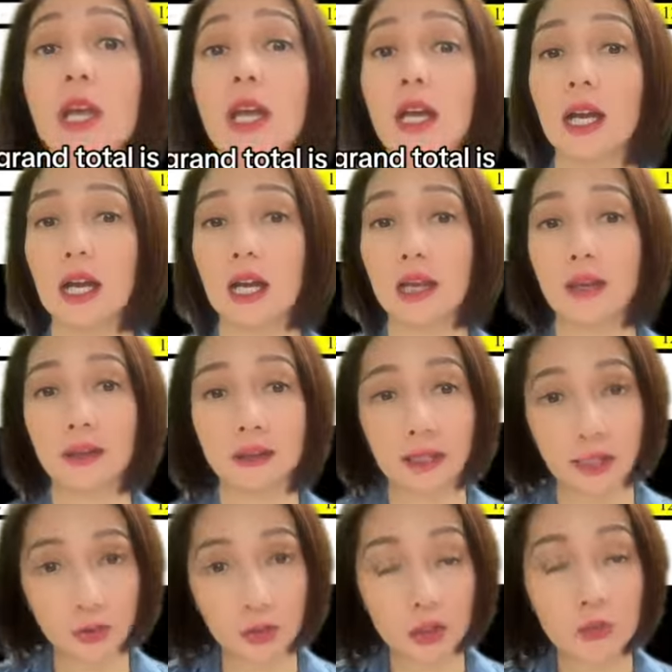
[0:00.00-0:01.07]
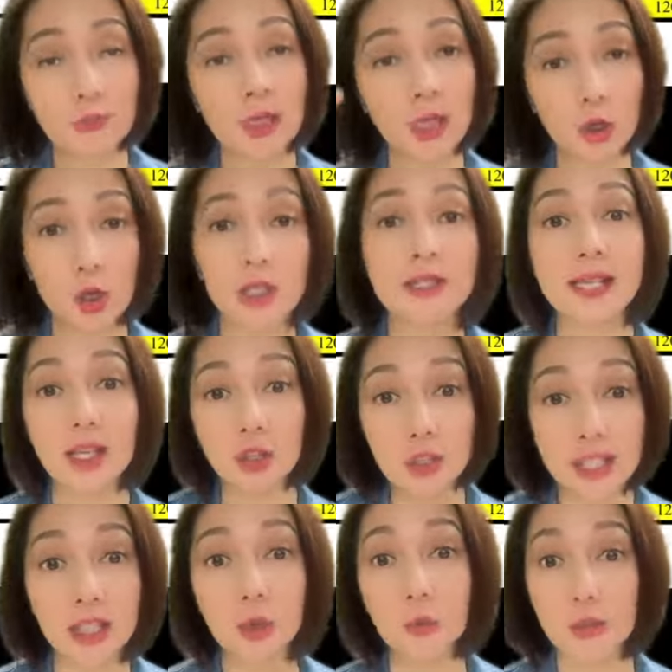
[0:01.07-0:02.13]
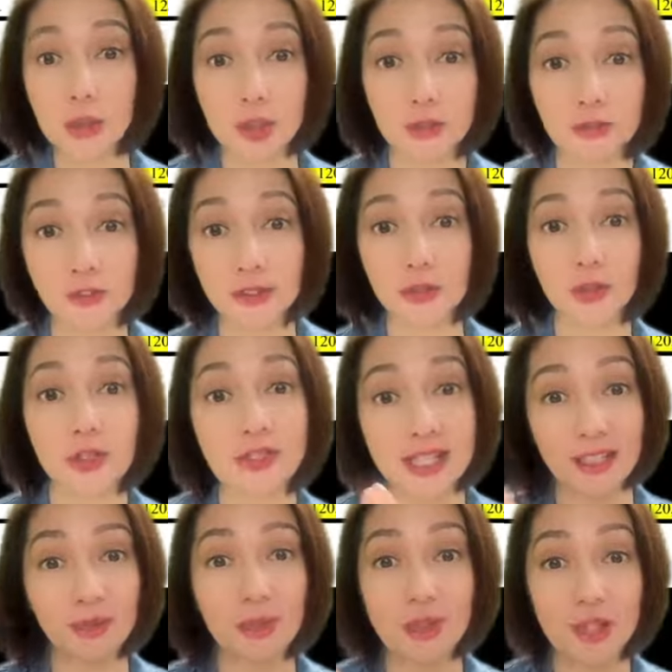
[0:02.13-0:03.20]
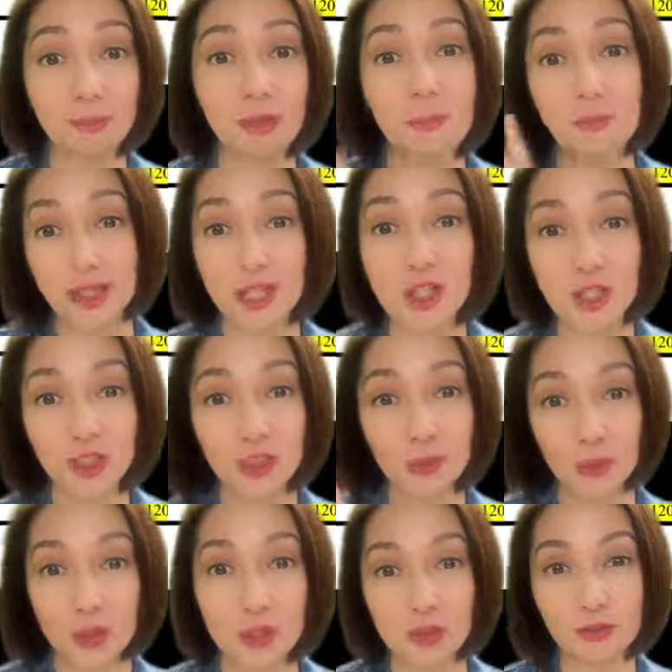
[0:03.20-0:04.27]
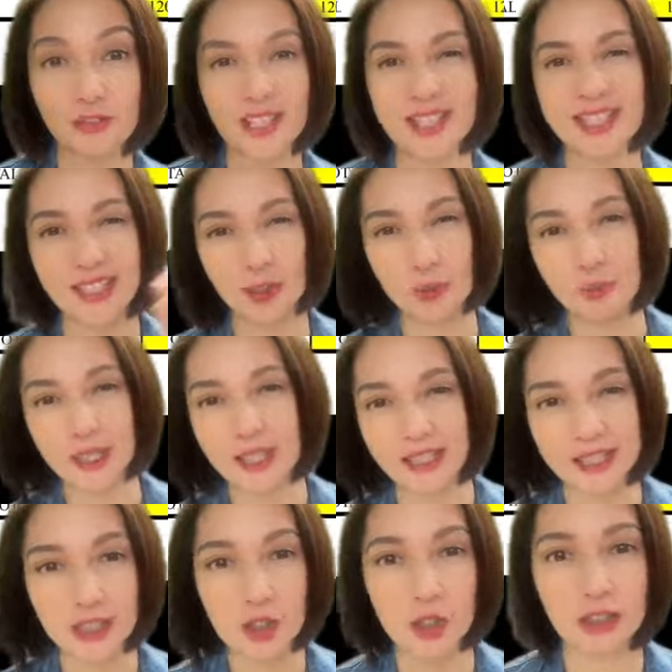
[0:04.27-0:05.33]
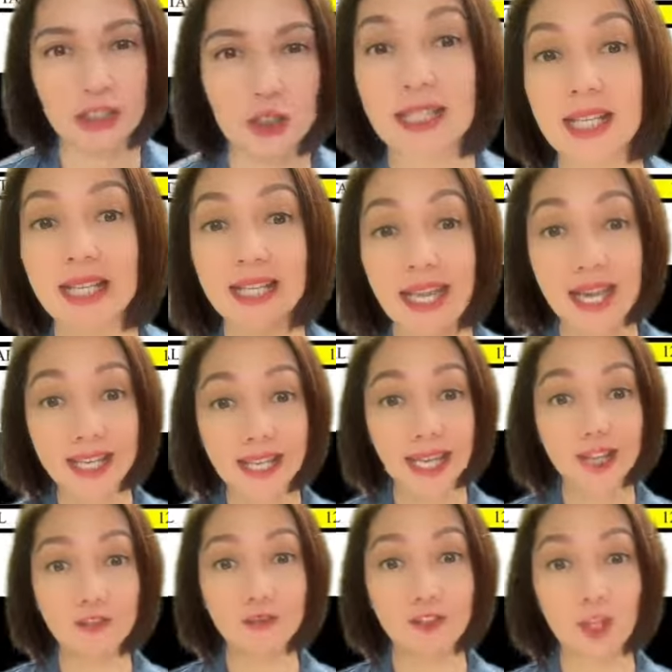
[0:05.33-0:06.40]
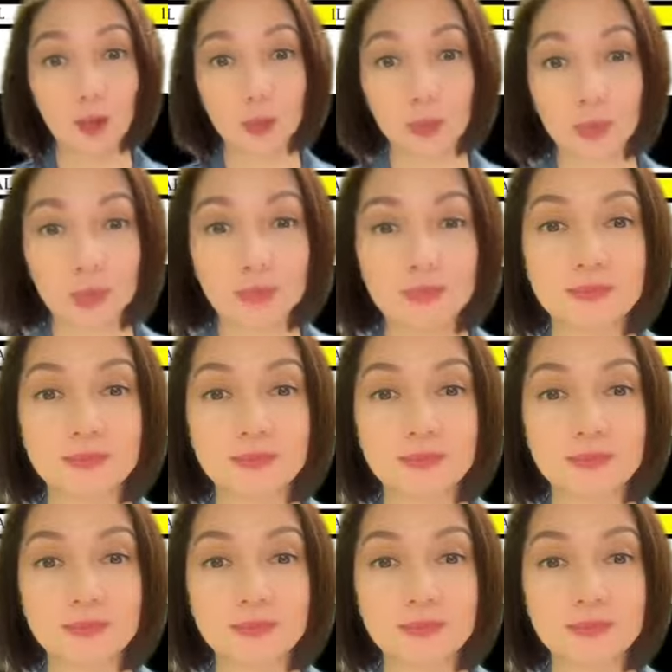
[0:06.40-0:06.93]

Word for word: Uh, ito yung mga cost outside tuition fees. So aside dun sa preparation and tuition fees, ito pa yung additional. Like and follow.